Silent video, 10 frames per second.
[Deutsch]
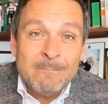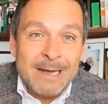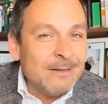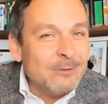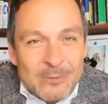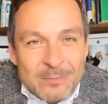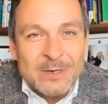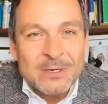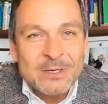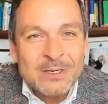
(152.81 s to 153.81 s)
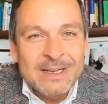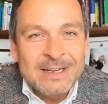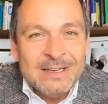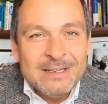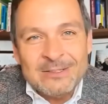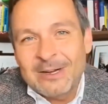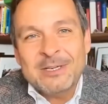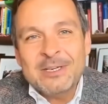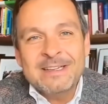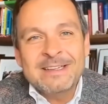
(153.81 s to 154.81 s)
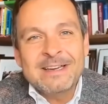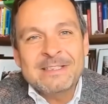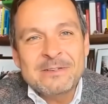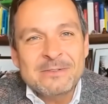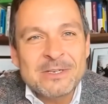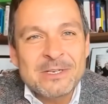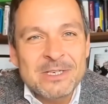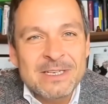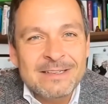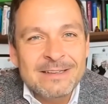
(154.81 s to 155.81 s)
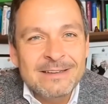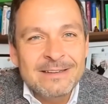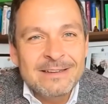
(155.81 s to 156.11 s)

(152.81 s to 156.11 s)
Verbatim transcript: Eine typisch deutsche Integrationsgeschichte.